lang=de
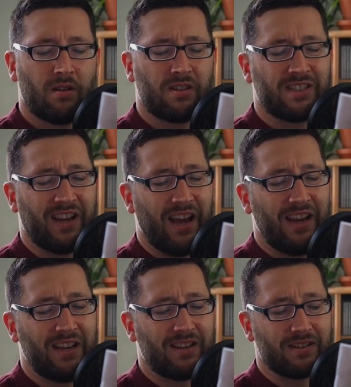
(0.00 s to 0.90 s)

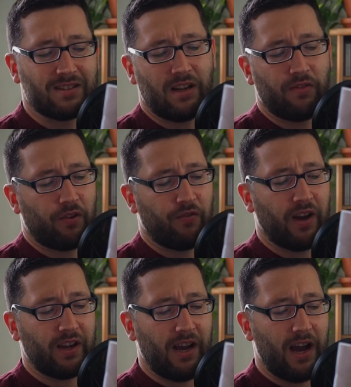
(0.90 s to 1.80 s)
Zeit ist etwas
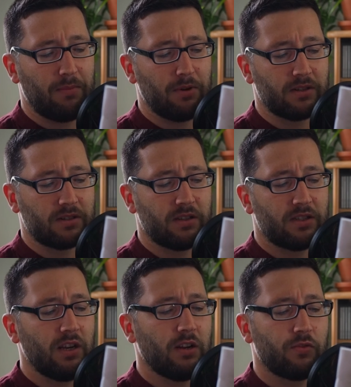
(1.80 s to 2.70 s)
Variables,
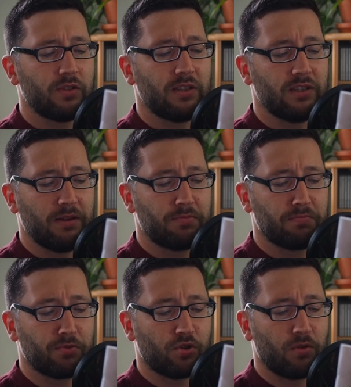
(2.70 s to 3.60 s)
das jeder für sich
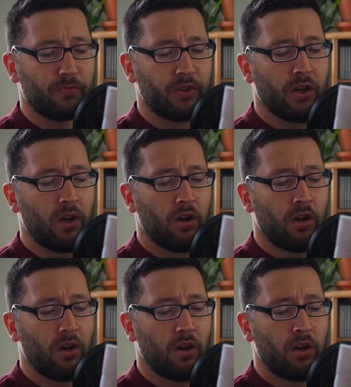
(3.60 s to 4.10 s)
selbst bestimmt,